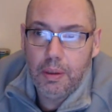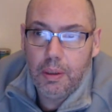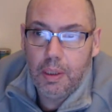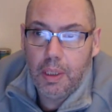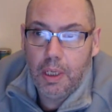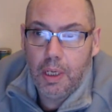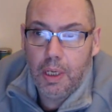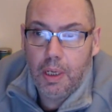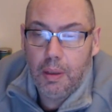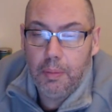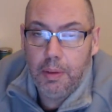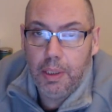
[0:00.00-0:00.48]

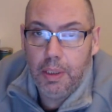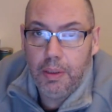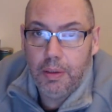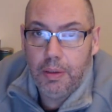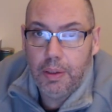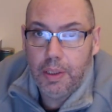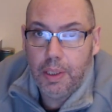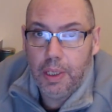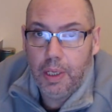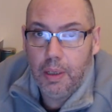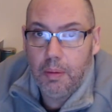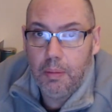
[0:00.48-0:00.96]
a la vez
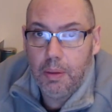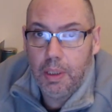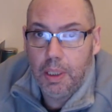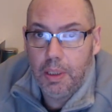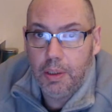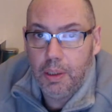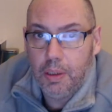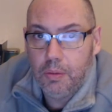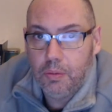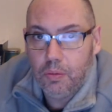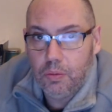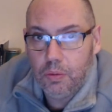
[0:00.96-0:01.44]
que habla
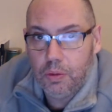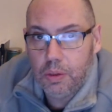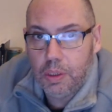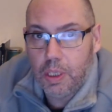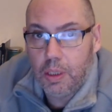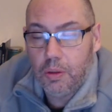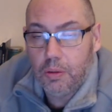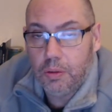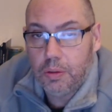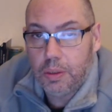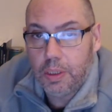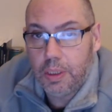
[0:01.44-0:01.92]
del
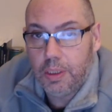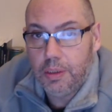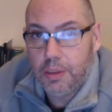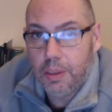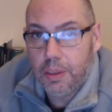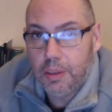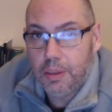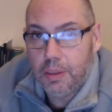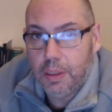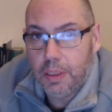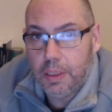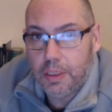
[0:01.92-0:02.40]
juzgado
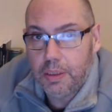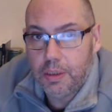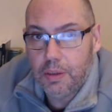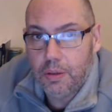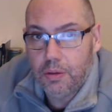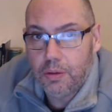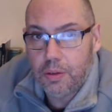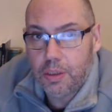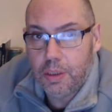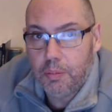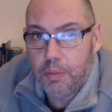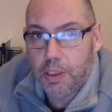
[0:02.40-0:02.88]
33,
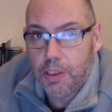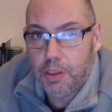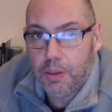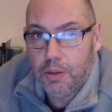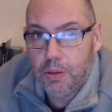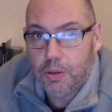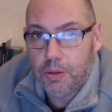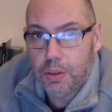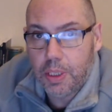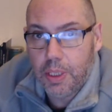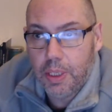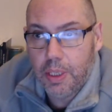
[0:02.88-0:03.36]
los
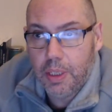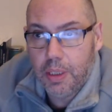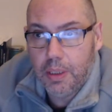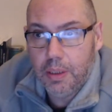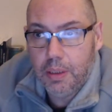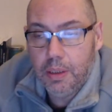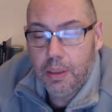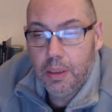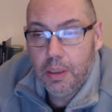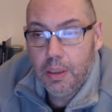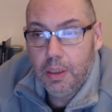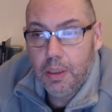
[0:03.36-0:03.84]
amaños que
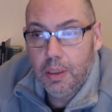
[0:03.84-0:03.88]
hay